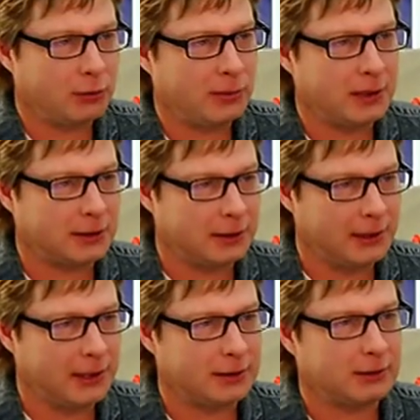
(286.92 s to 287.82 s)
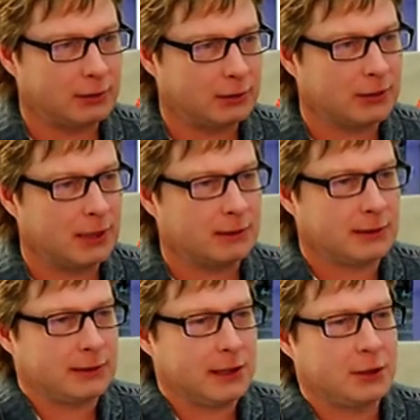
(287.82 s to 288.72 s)
дом, этот или этот? Кто как
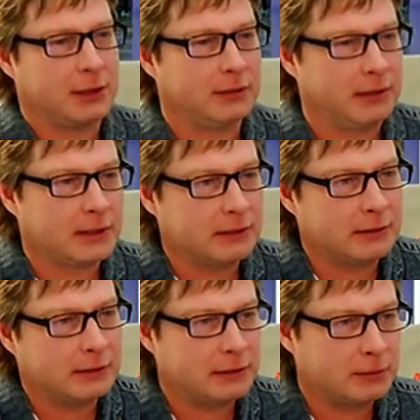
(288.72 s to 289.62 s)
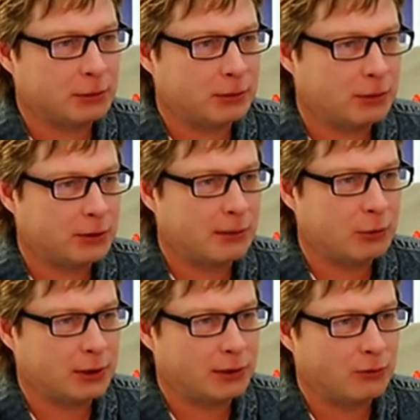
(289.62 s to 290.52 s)
назначить ответственно? Там же должен
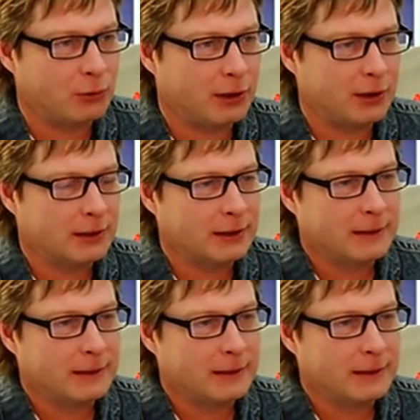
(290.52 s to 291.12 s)
работать дворник.